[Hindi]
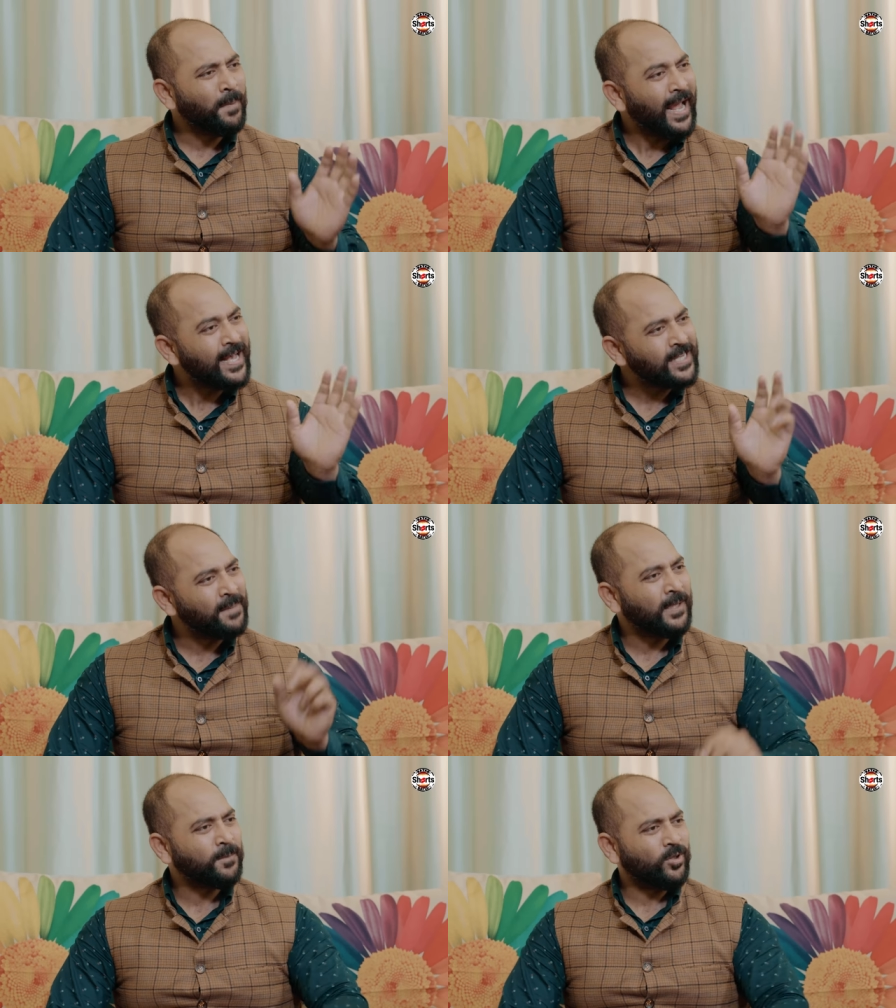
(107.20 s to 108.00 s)
तुम्हें ऐसे ही
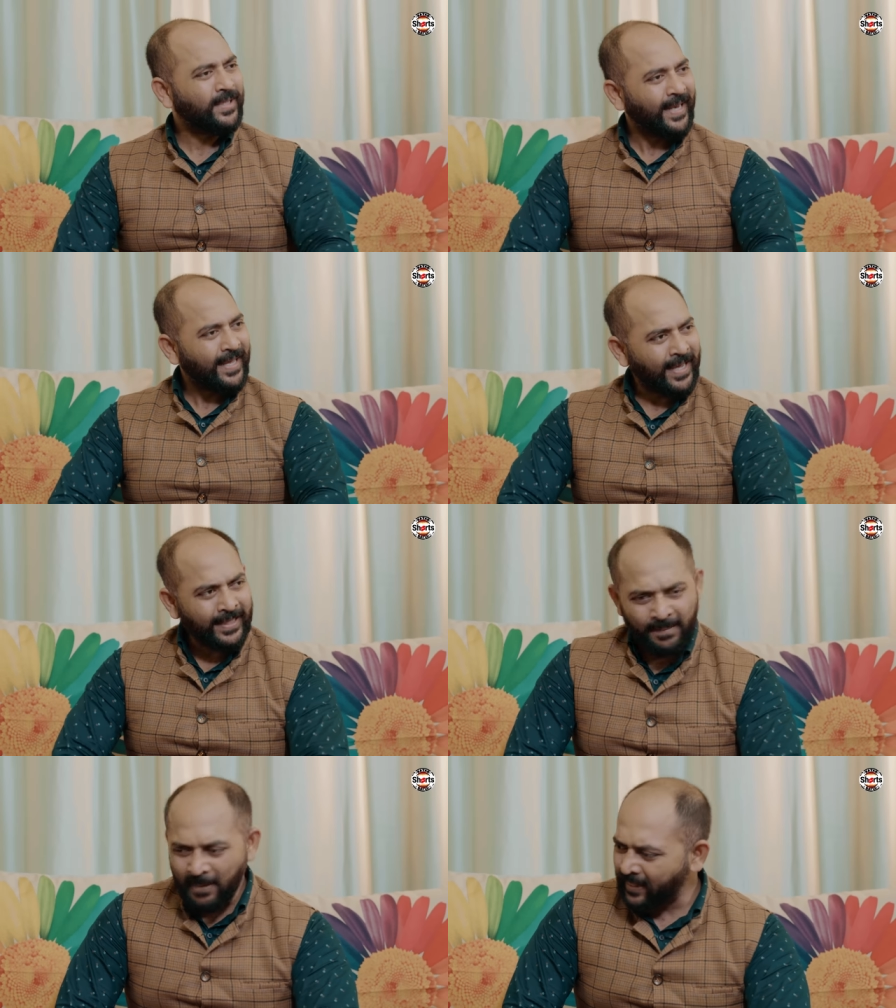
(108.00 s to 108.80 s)
मंदबुद्धि नहीं
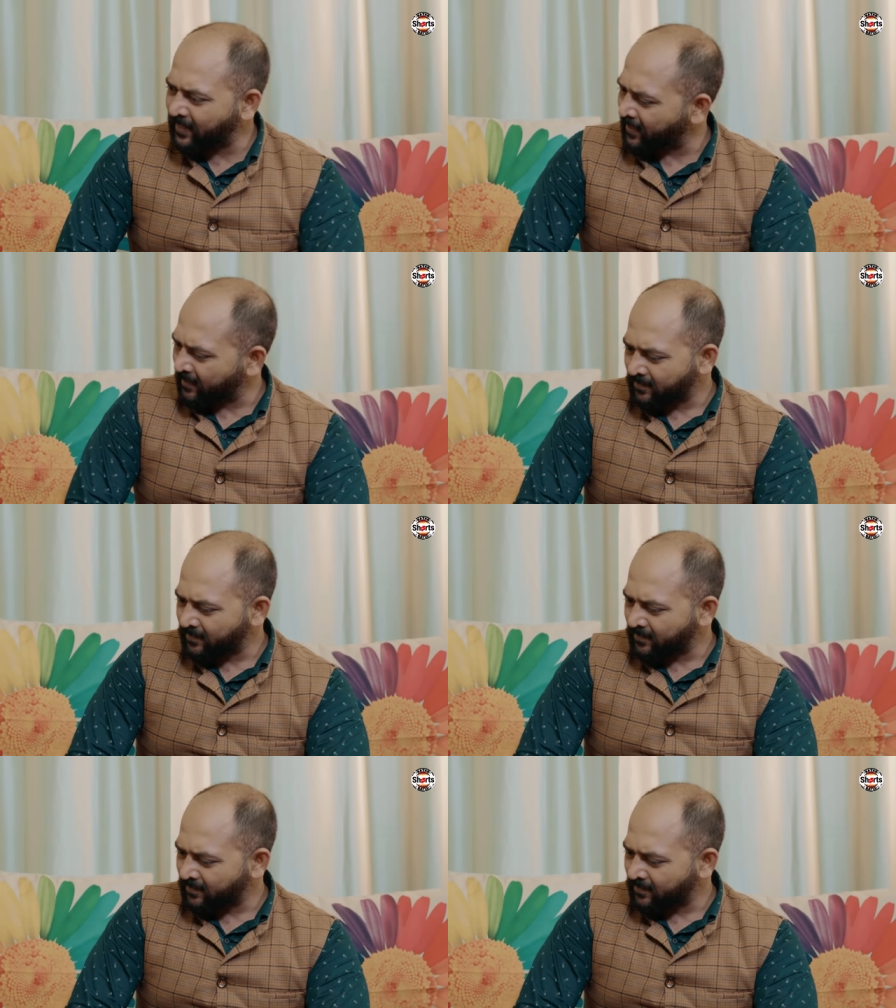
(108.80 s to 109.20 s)
कहते मालती